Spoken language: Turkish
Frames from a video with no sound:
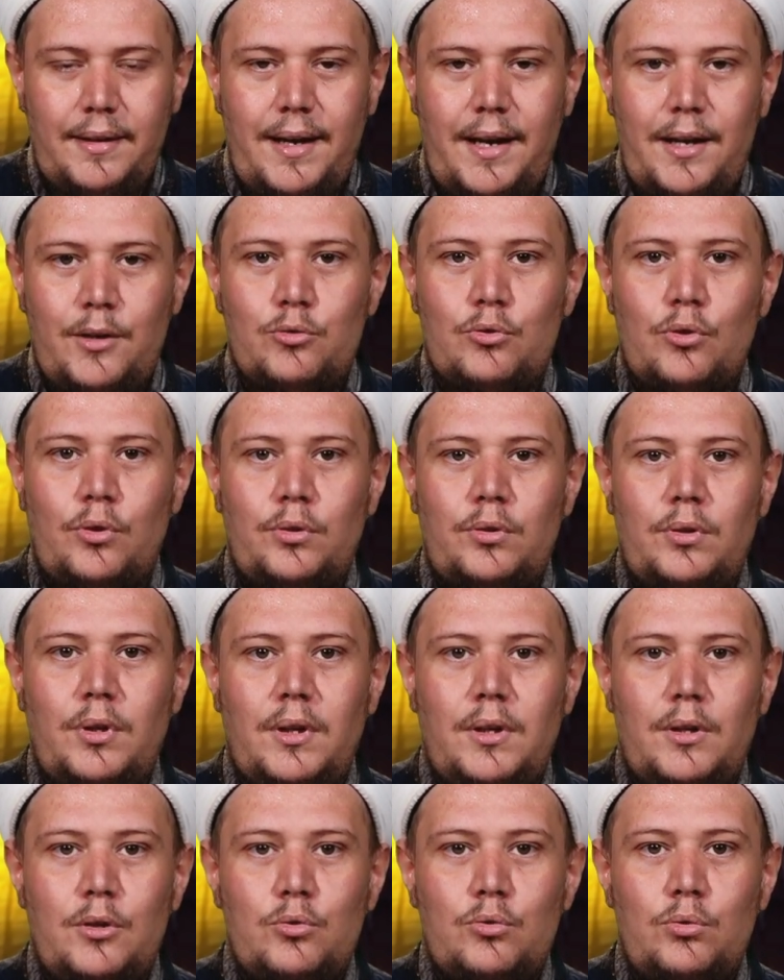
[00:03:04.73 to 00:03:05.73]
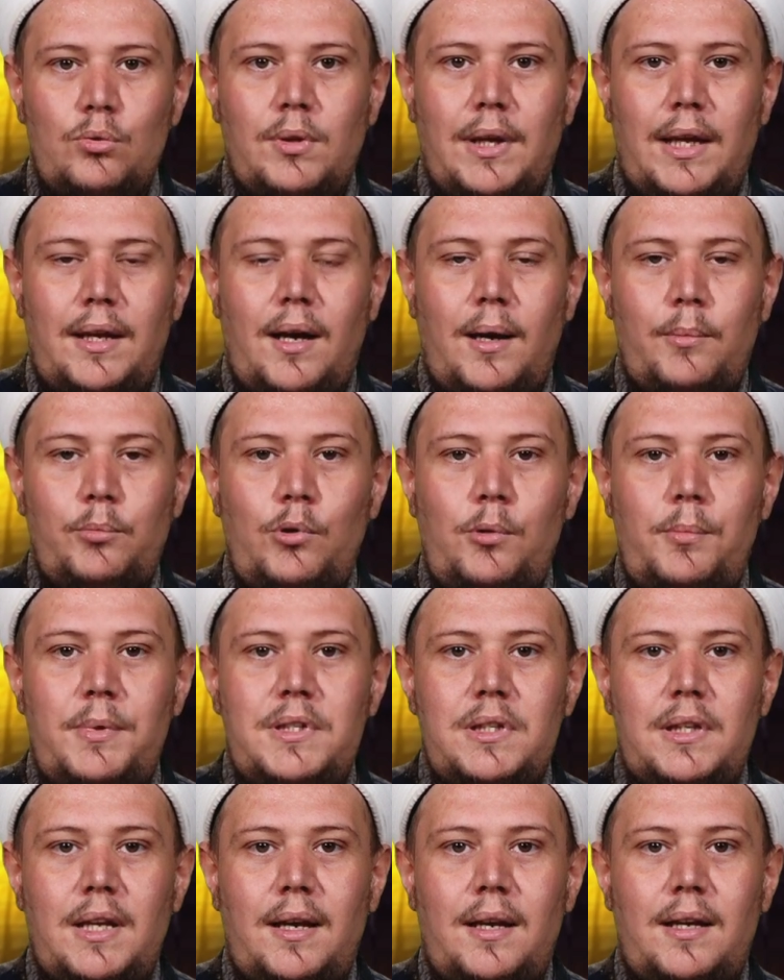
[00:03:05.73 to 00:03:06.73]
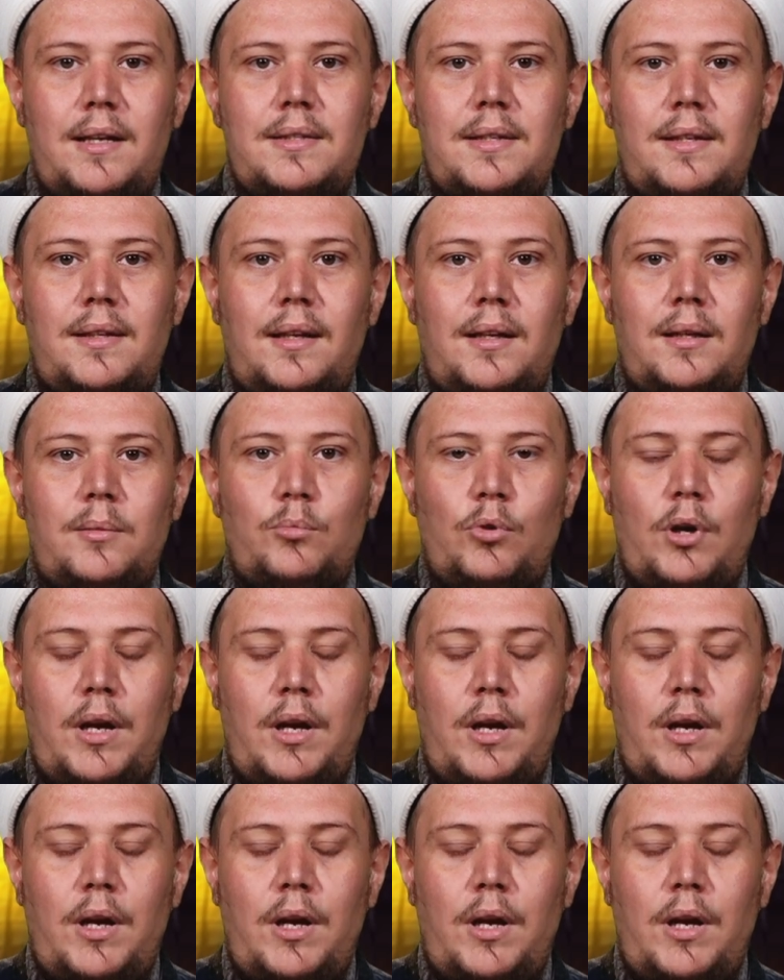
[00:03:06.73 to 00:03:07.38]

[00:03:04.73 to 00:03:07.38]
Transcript: En son Sultan Abdülmecit Han Hazretleri'nin